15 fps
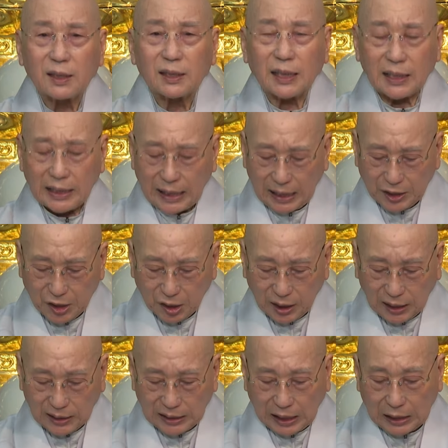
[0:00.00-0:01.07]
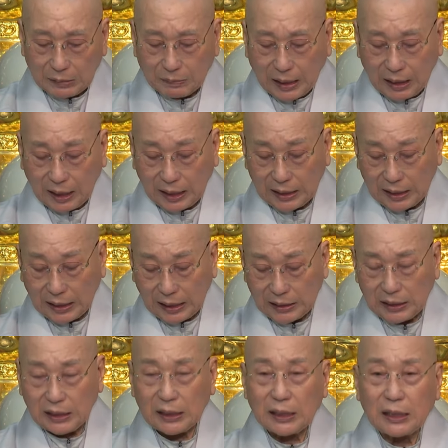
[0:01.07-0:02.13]
자기 애처까지 작은
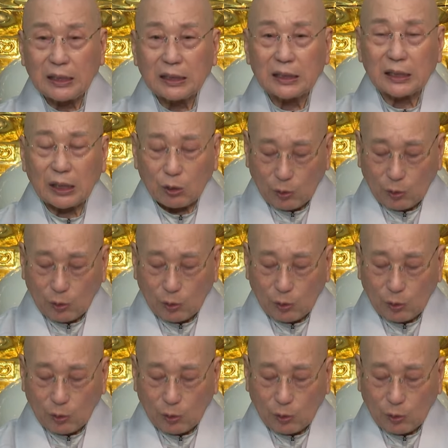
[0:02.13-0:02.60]
만하니까지 예,